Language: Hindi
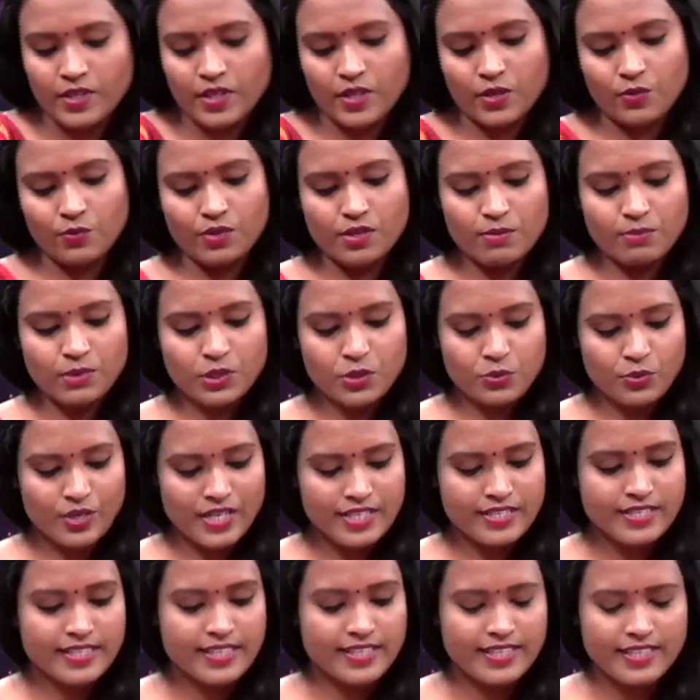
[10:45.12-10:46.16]
उन्होंने अभी ट्वेल्थ
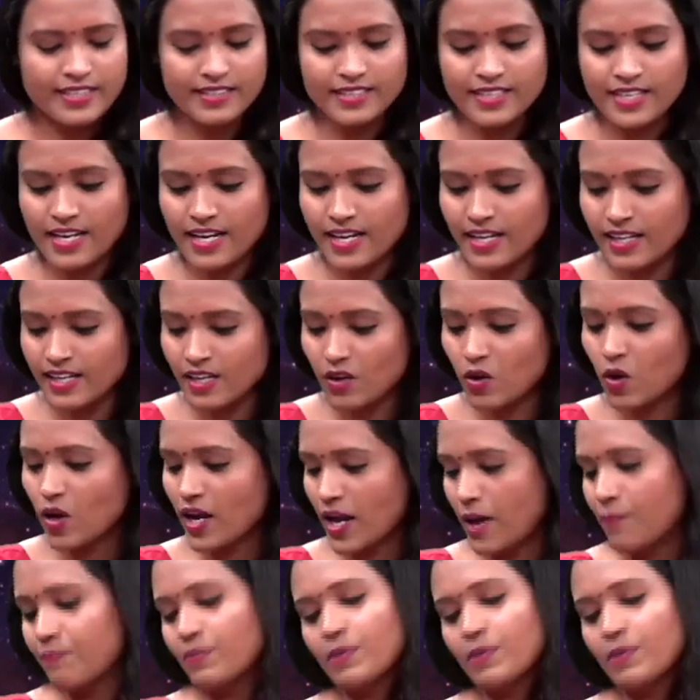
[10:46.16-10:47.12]
क्लियर किया है और एम